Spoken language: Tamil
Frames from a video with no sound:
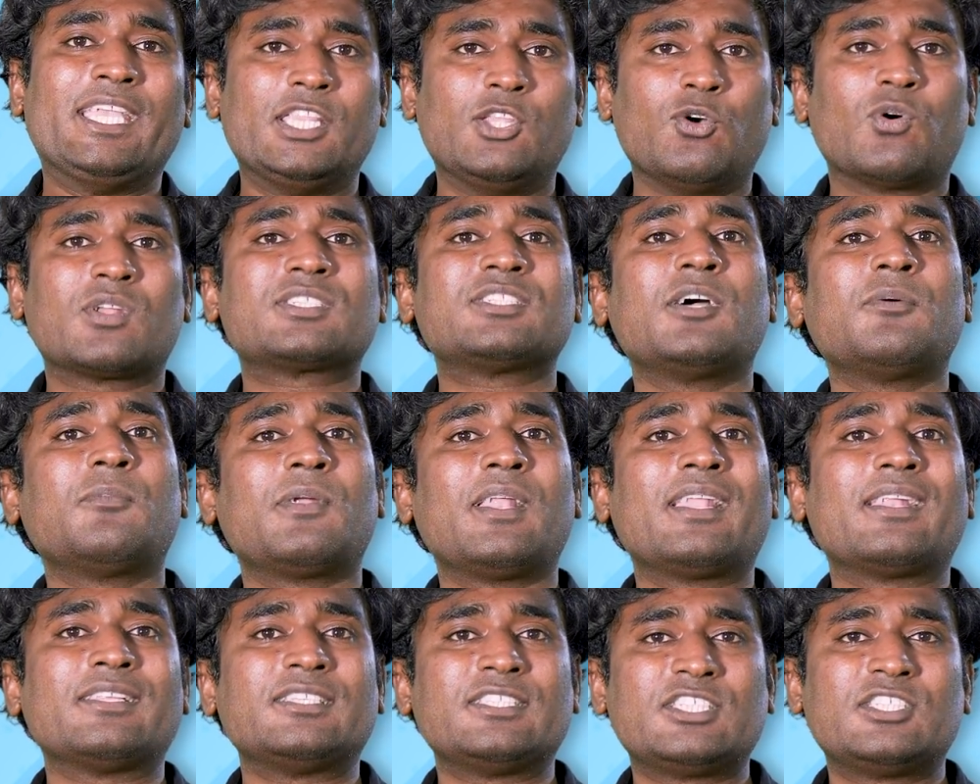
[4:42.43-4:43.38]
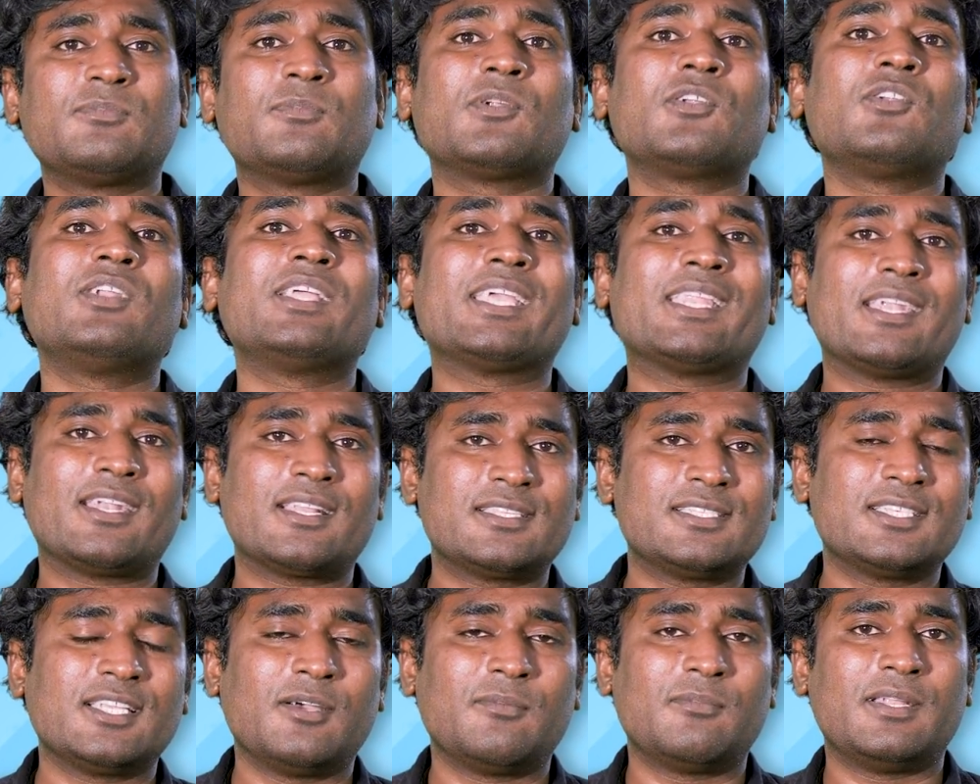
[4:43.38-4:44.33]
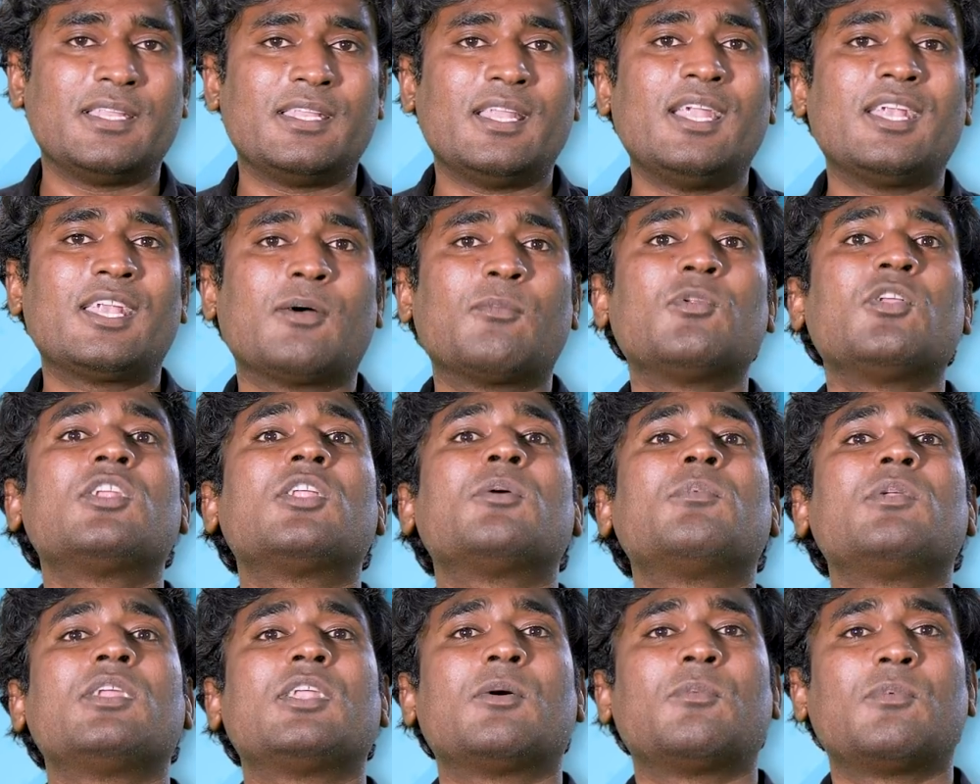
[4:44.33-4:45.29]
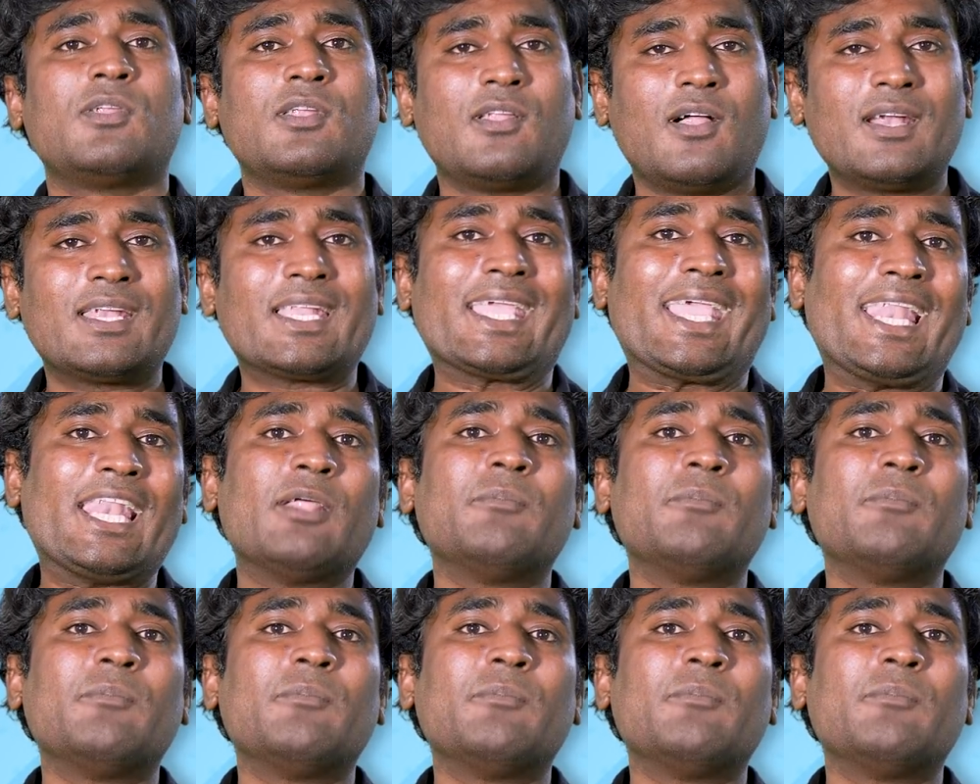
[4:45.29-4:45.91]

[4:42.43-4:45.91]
இந்த ஒர்க் ஷாப்லாம் ரெஜிஸ்டர் பண்ணணும் நீங்கள் நினச்சிங்க அப்படின்னா டபிள்யூ டபிள்யூ டபிள்யூ டாட்